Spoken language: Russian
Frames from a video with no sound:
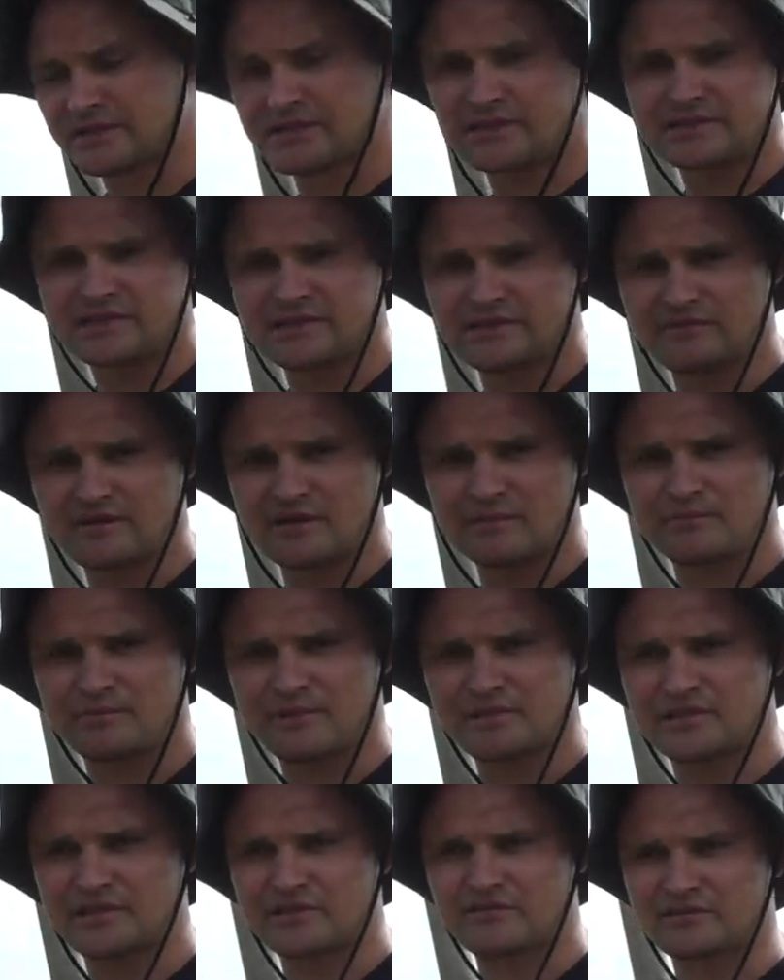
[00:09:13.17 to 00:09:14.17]
Если вам
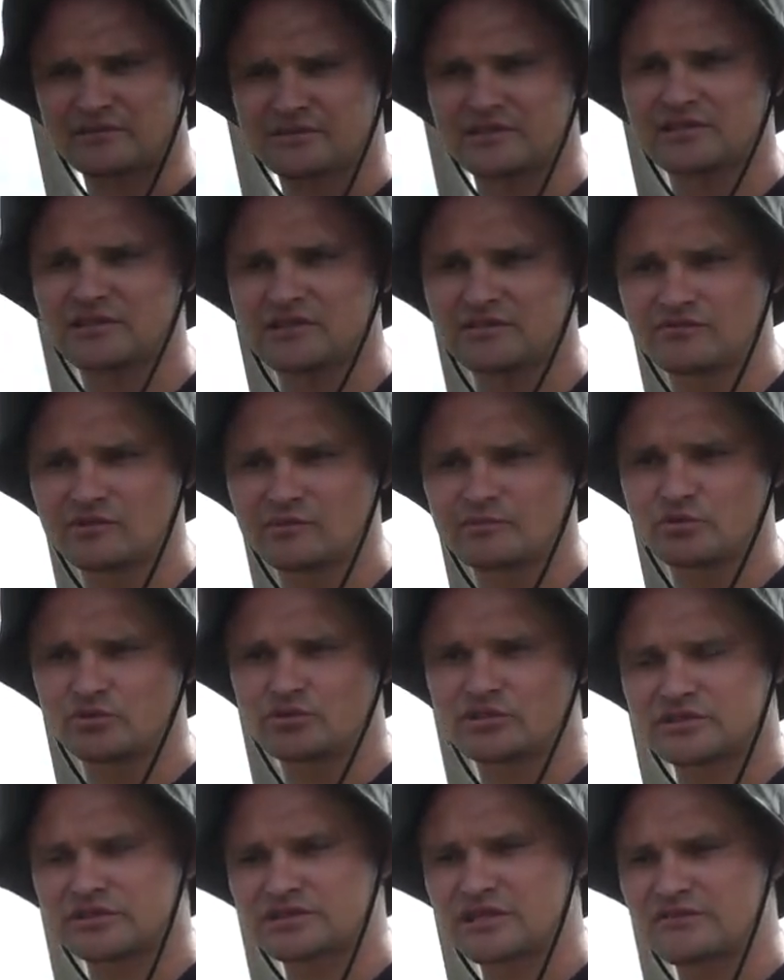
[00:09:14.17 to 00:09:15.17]
понравился этот
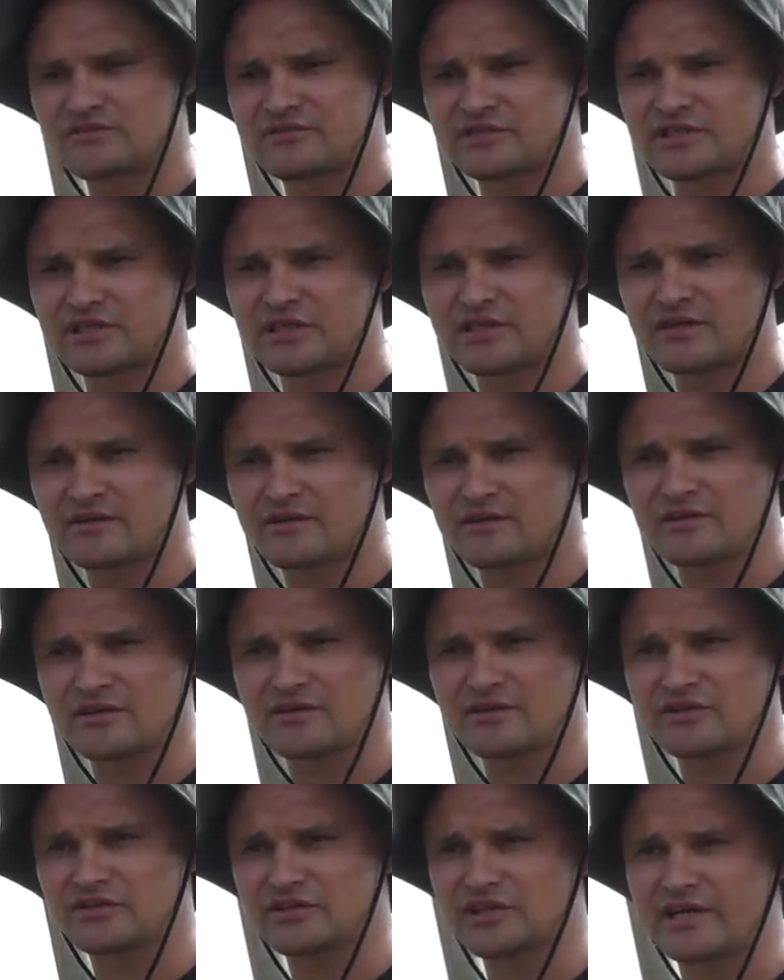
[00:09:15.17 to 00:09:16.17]
выпуск, ставьте
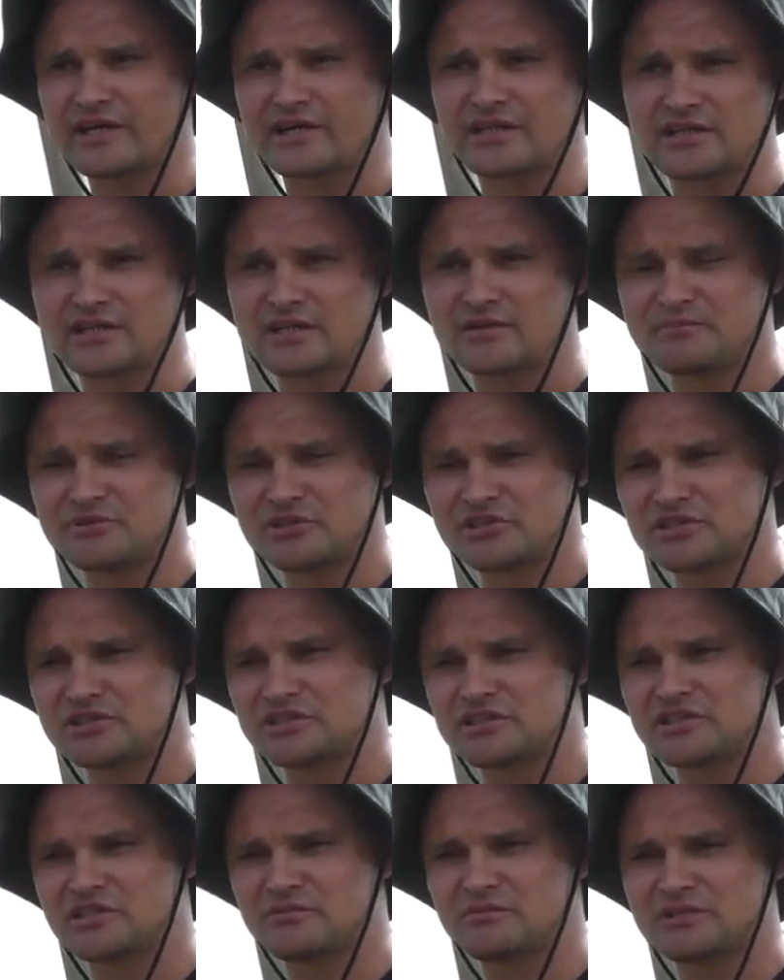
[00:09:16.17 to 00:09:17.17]
лайк,
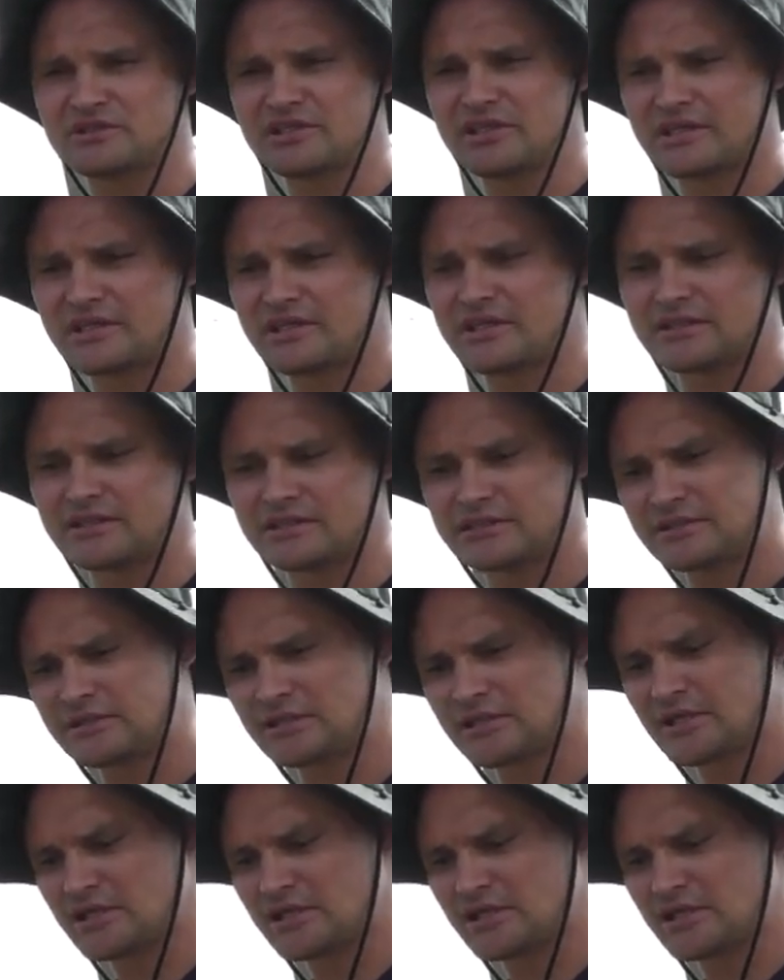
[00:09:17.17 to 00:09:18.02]
пишите комментарии.